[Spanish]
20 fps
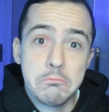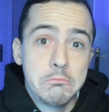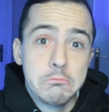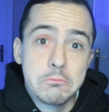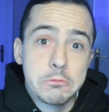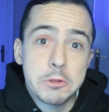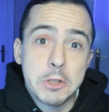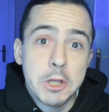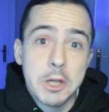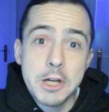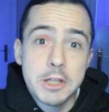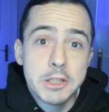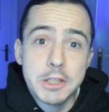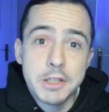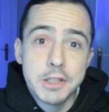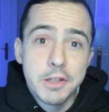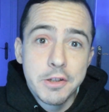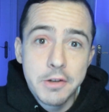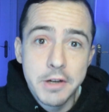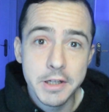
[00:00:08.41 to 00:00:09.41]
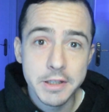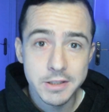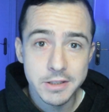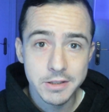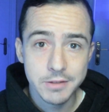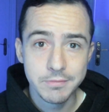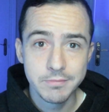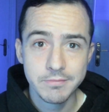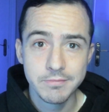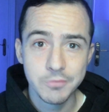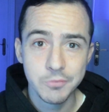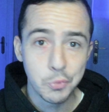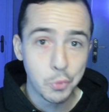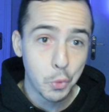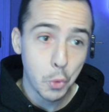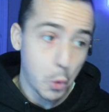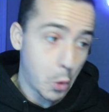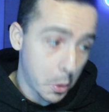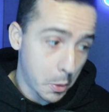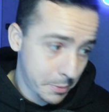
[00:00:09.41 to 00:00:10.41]
Señoras y señores,
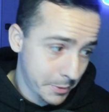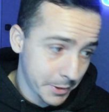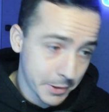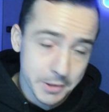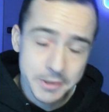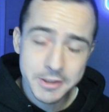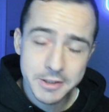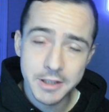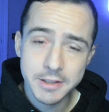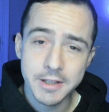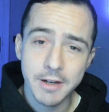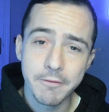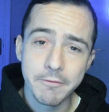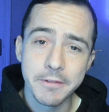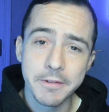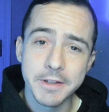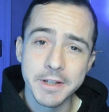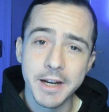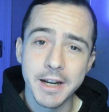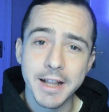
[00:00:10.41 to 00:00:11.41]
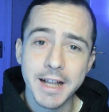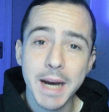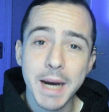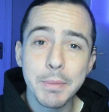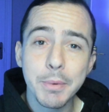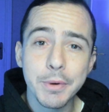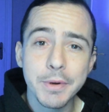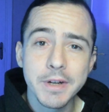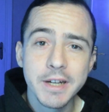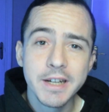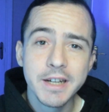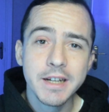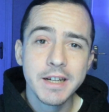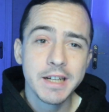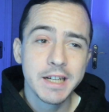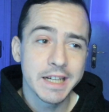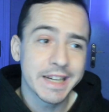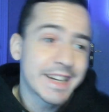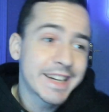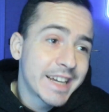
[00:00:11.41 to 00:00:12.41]
obviedistas al fin y al cabo,
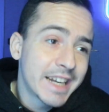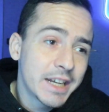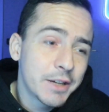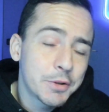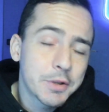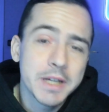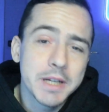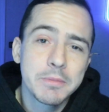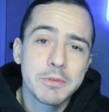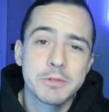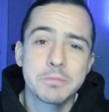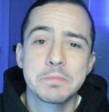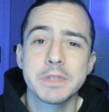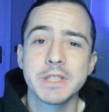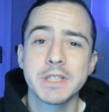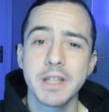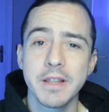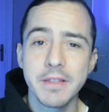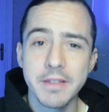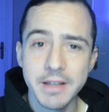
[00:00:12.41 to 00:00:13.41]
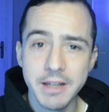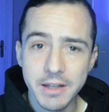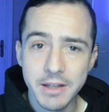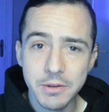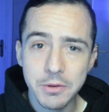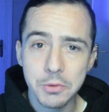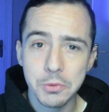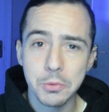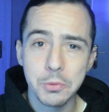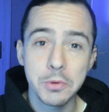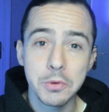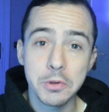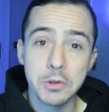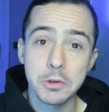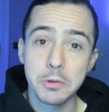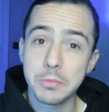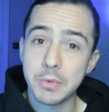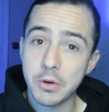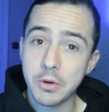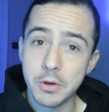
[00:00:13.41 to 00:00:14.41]
creo que hemos presenciado uno de
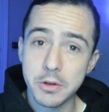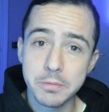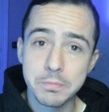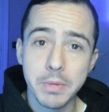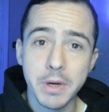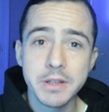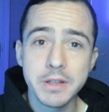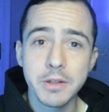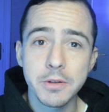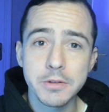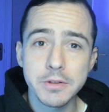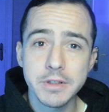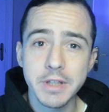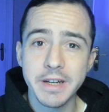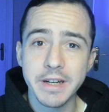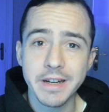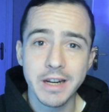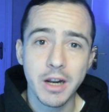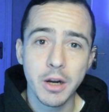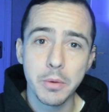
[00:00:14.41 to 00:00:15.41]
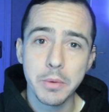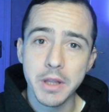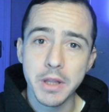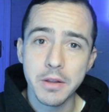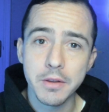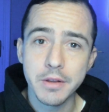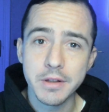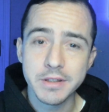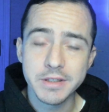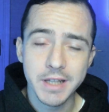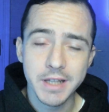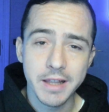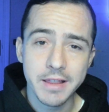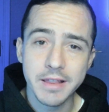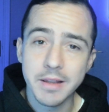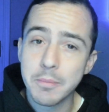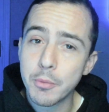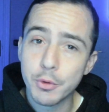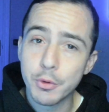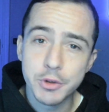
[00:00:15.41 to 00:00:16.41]
los mejores partidos de Real Oviedo desde
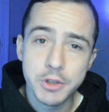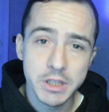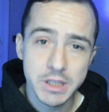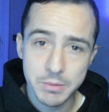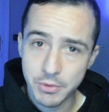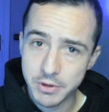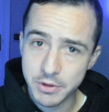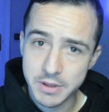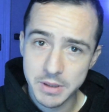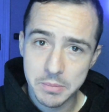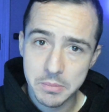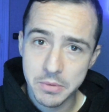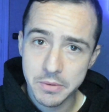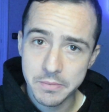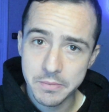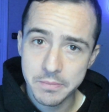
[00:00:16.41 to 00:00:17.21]
hace muchísimo tiempo.